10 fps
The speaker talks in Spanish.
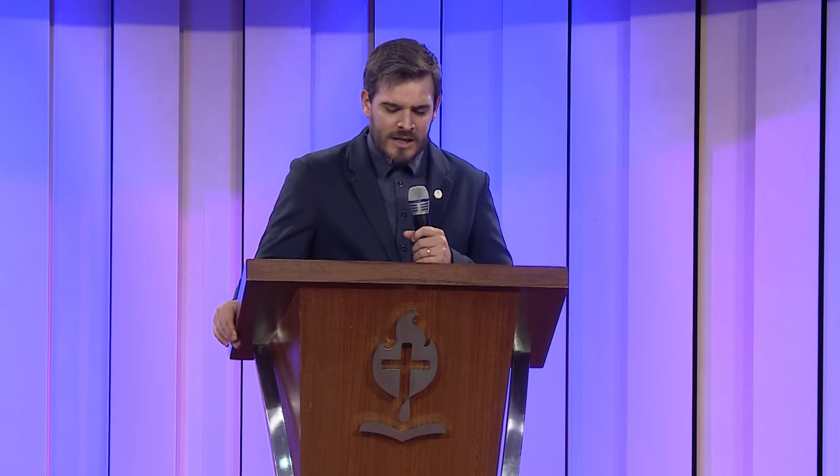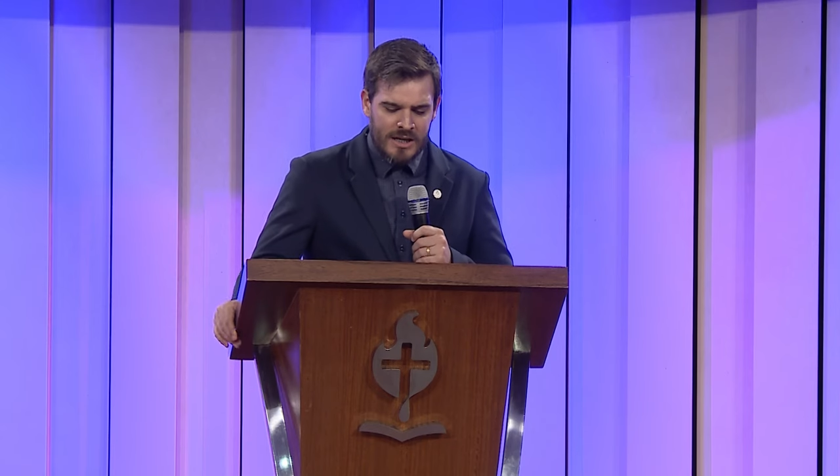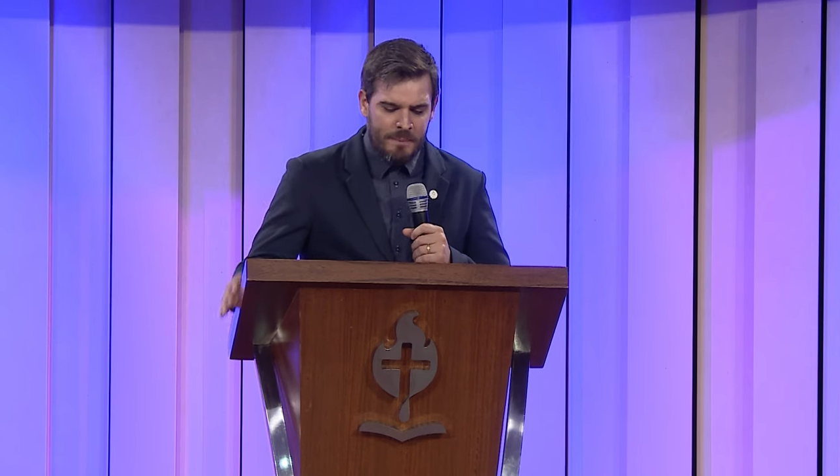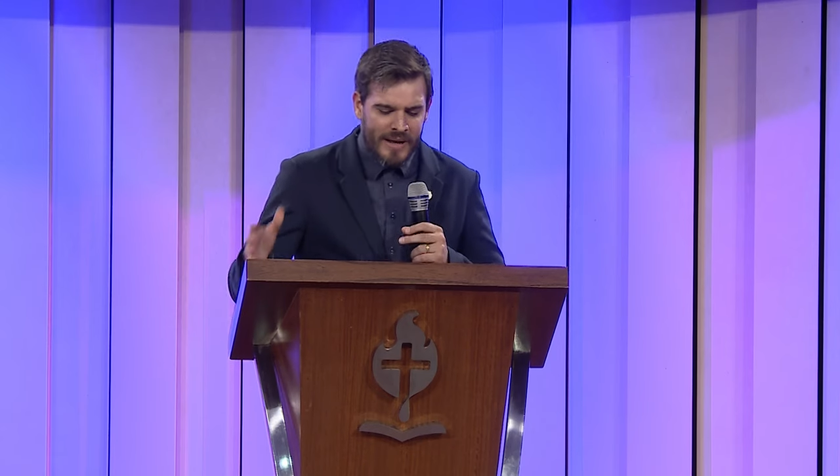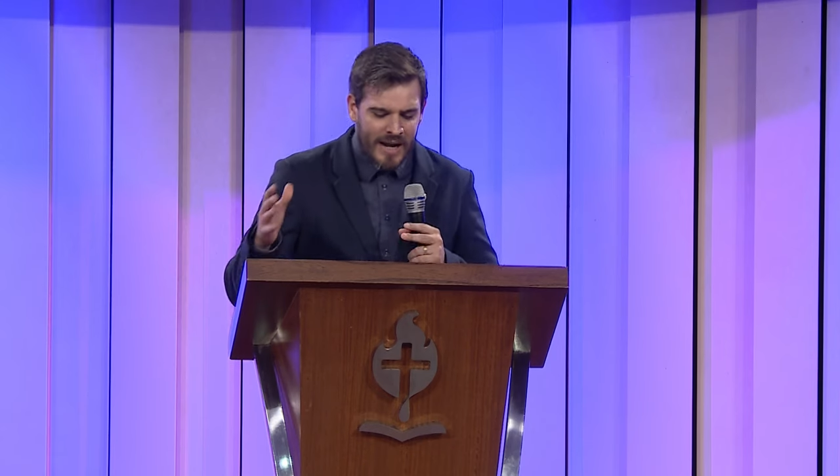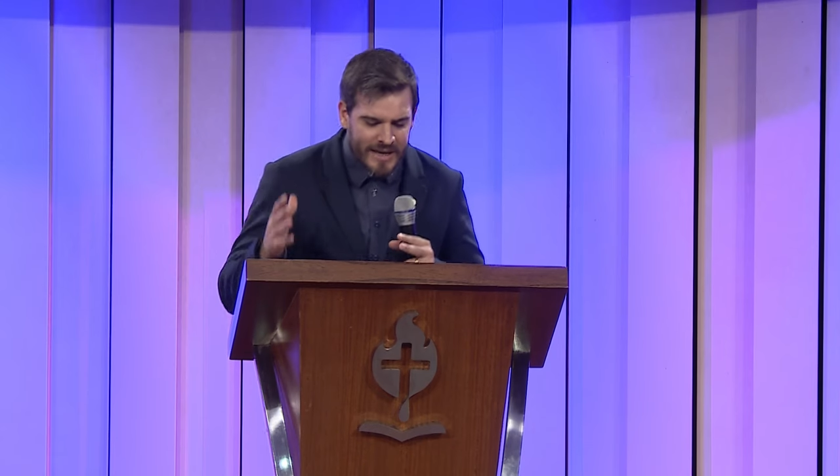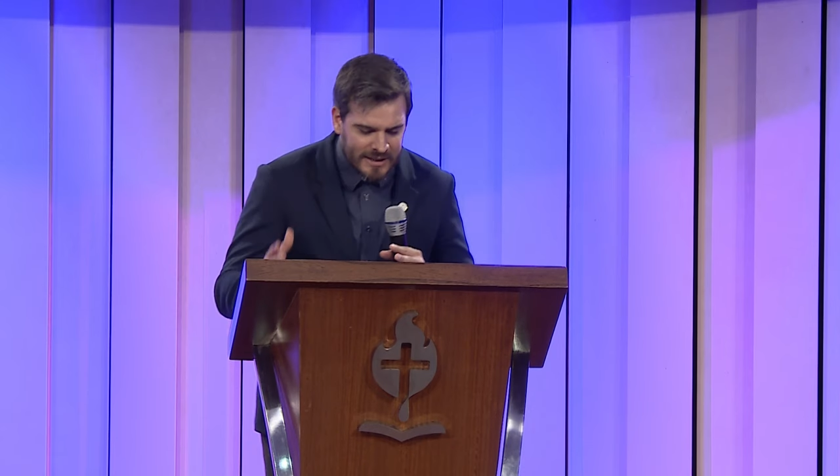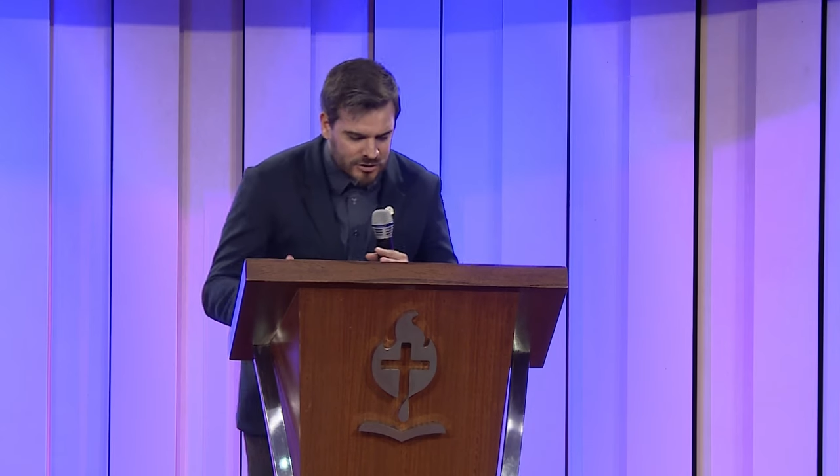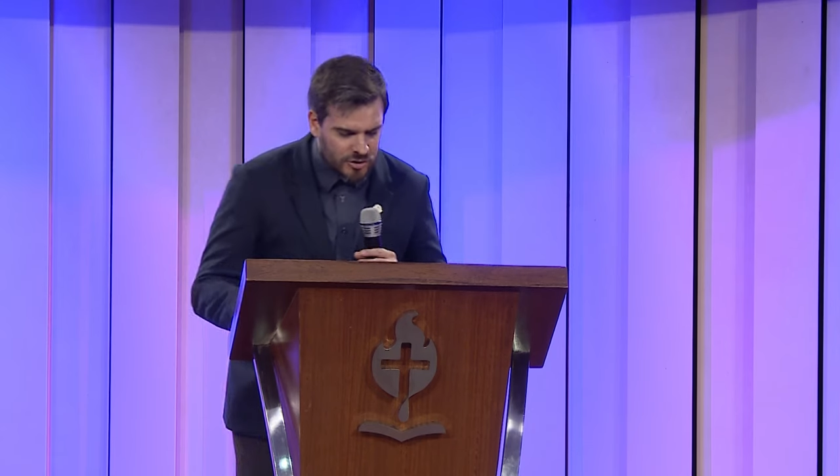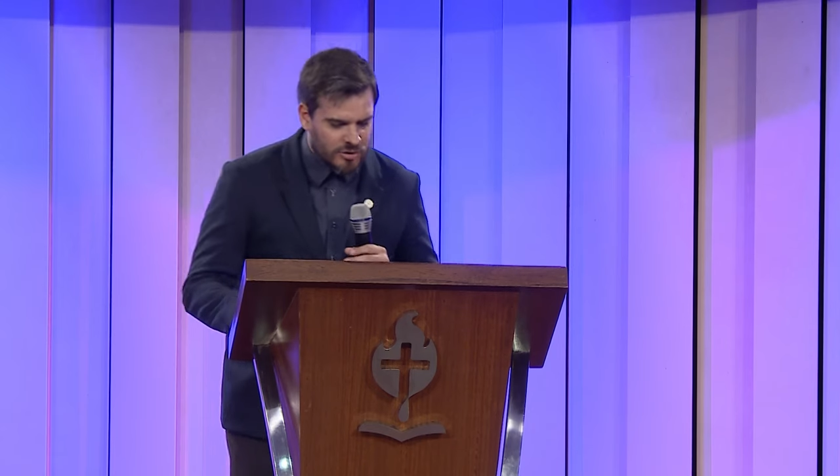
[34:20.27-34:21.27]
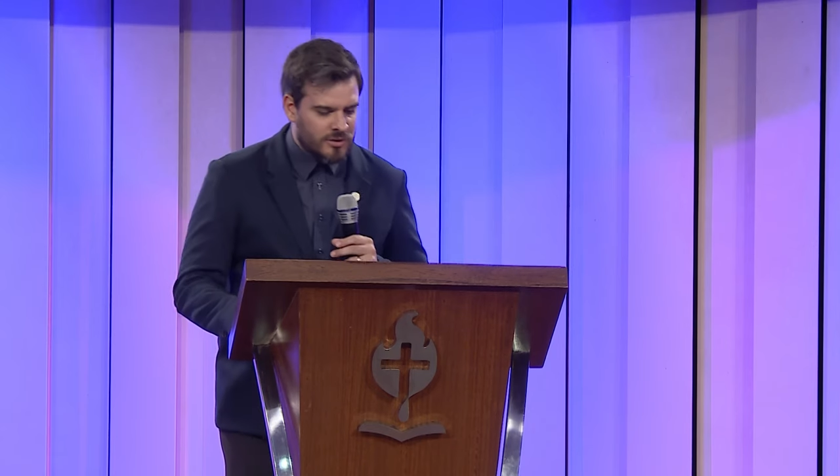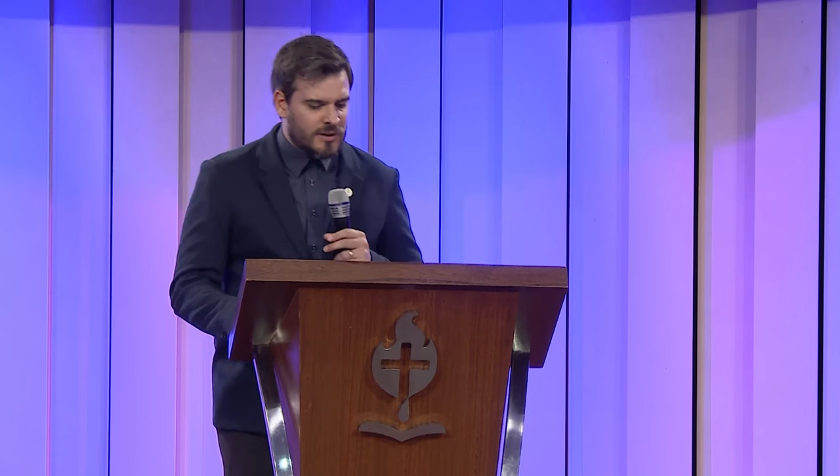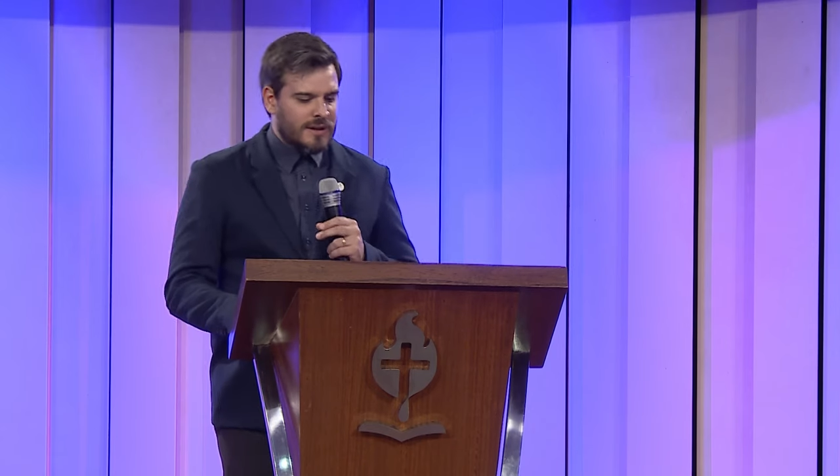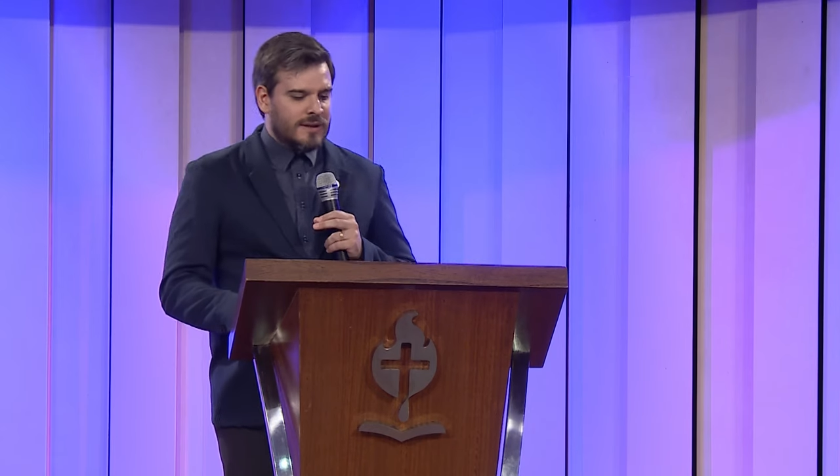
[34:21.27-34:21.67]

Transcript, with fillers: Y para esto